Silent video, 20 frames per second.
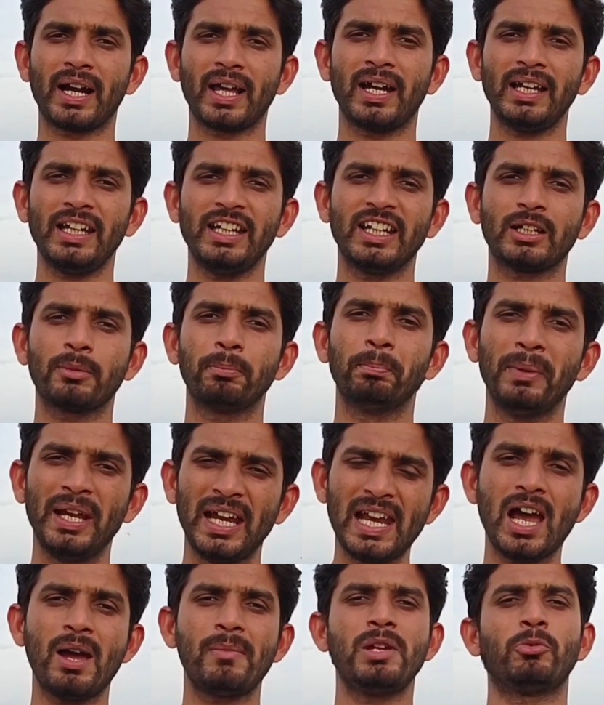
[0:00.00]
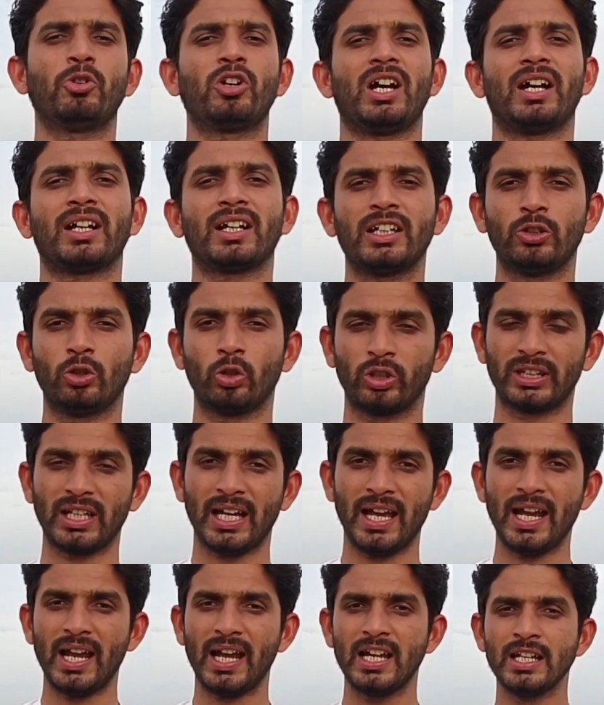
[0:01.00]
बड़ा एक मेला भी मुनद
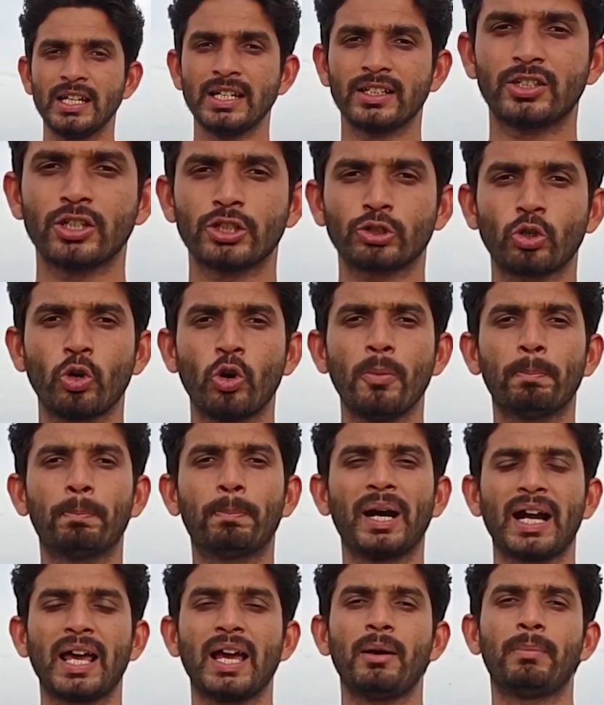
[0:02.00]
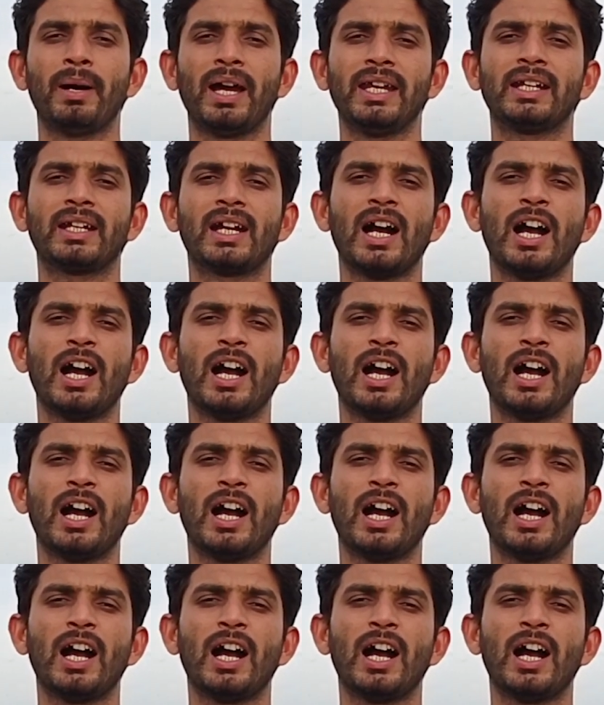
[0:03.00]
होता है जिसको बड़ा भाई